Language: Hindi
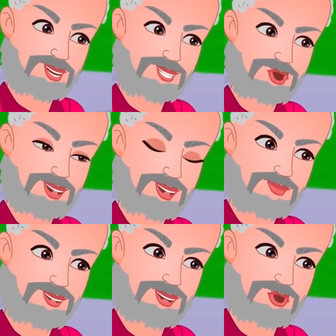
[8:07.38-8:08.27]
कपड़ों में
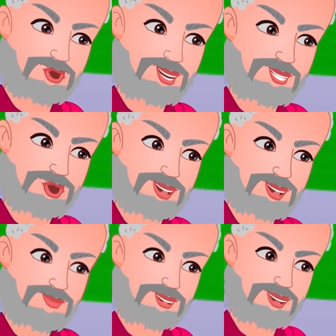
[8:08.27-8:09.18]
तुम लोग
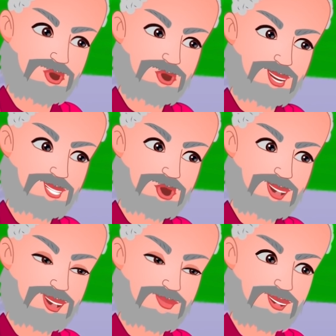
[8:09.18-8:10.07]
स्विमिंग पूल में
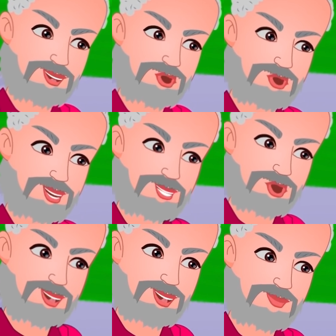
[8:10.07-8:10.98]
जाओगे और
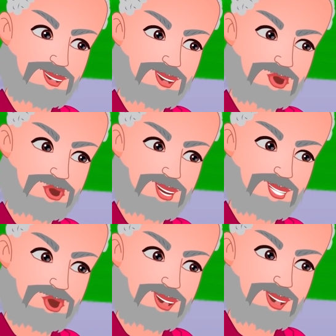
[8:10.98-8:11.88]
वहाँ का सारा पानी
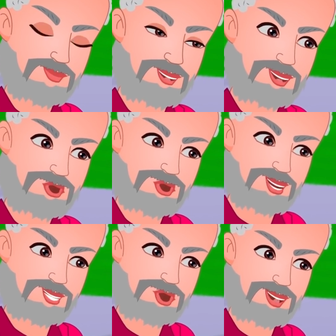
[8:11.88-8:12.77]
खराब करोगे
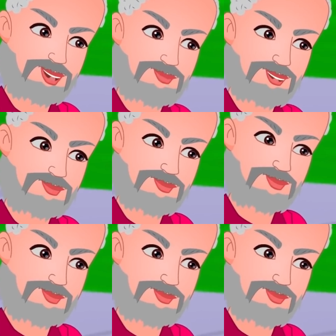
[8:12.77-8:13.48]
जाओ यहाँ से